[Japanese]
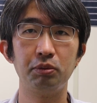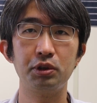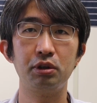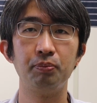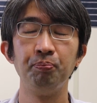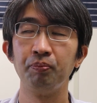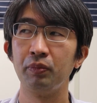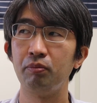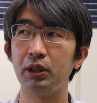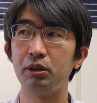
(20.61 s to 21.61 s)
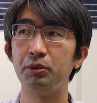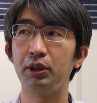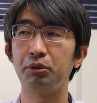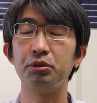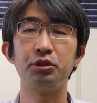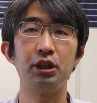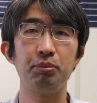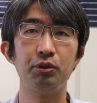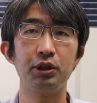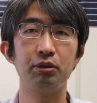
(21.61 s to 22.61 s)
もちろん、まあ、自分が特殊な
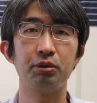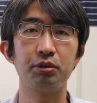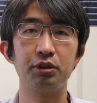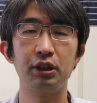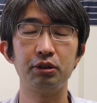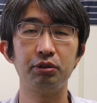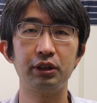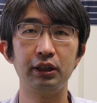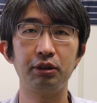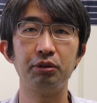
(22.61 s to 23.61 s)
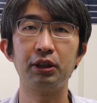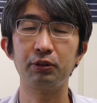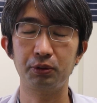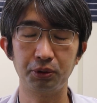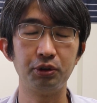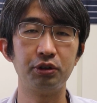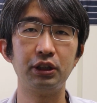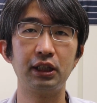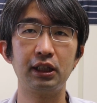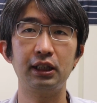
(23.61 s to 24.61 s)
病気の特殊な状態でそのことにつ
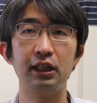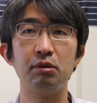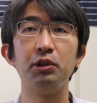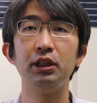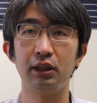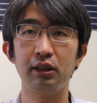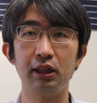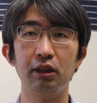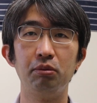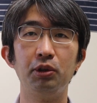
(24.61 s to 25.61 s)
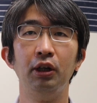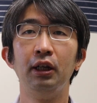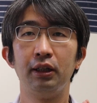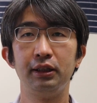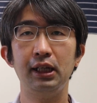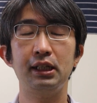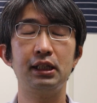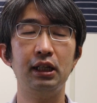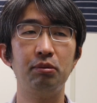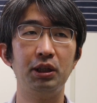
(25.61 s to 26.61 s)
いて聞きたいでもいいんですけれども、ぜ
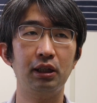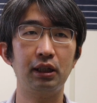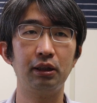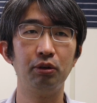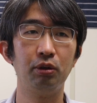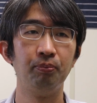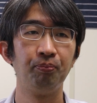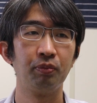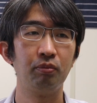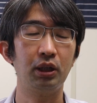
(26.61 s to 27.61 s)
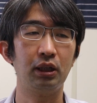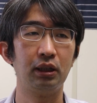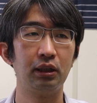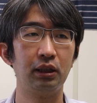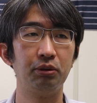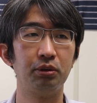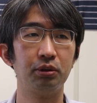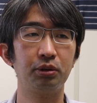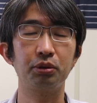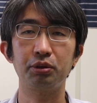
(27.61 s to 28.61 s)
ひぜひ皆さんの、まあ、あ
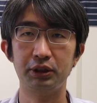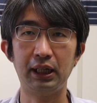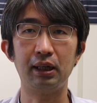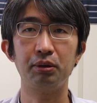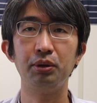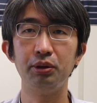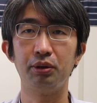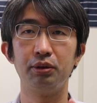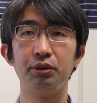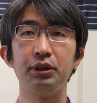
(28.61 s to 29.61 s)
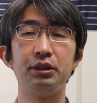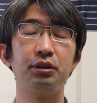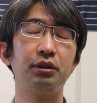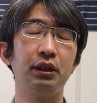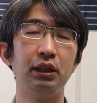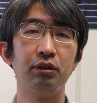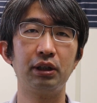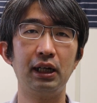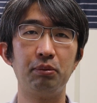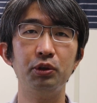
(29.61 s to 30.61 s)
の、ちょっとしたこういうのどうでしょうっていう
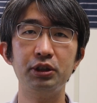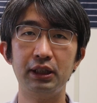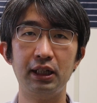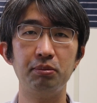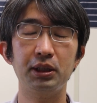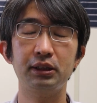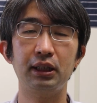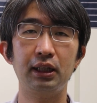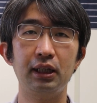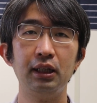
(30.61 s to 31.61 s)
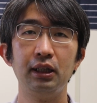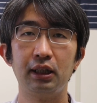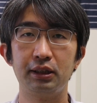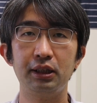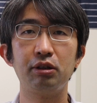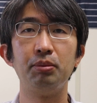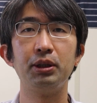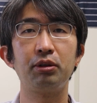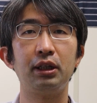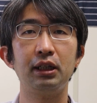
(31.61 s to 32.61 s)
のが、もしありましたら、ぜひ
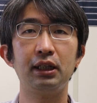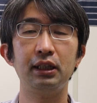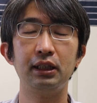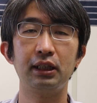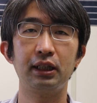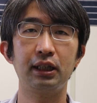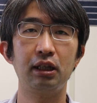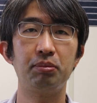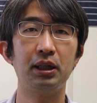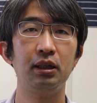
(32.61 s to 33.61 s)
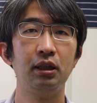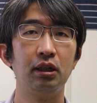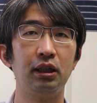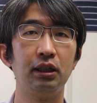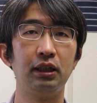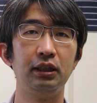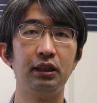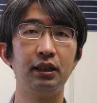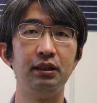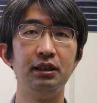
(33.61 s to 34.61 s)
コメント欄に書いていただければ、あ
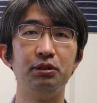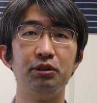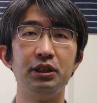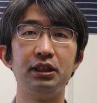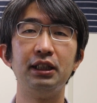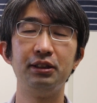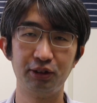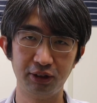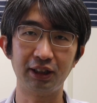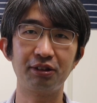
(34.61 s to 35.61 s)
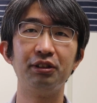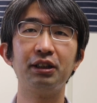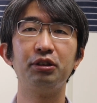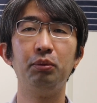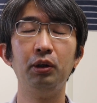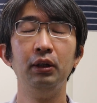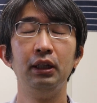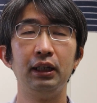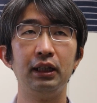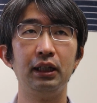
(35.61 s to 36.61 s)
2021年中には少なくとも、
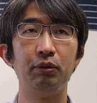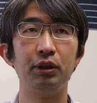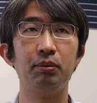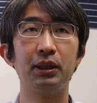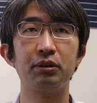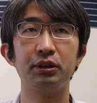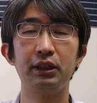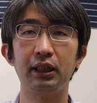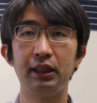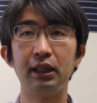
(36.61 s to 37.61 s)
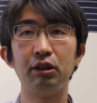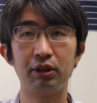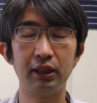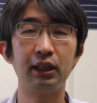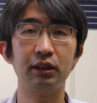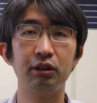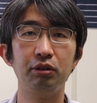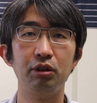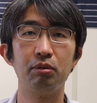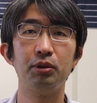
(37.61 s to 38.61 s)
えー、フィードバックしてできるかなっていう
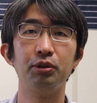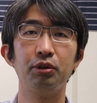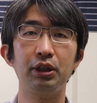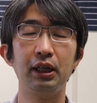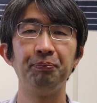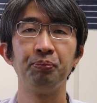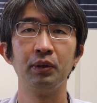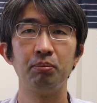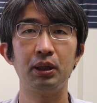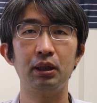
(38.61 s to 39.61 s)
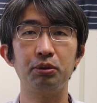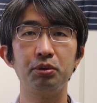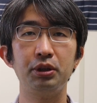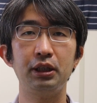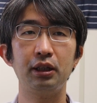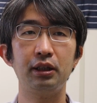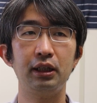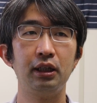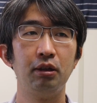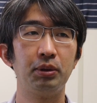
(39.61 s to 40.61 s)
ふうに思うので、まあ、特ににです
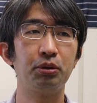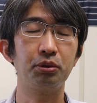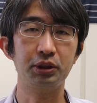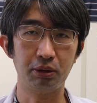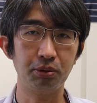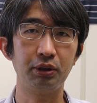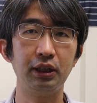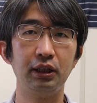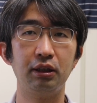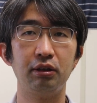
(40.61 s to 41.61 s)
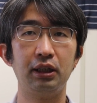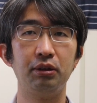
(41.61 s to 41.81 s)
ね、まあ、ちょっとしたことでいいんです。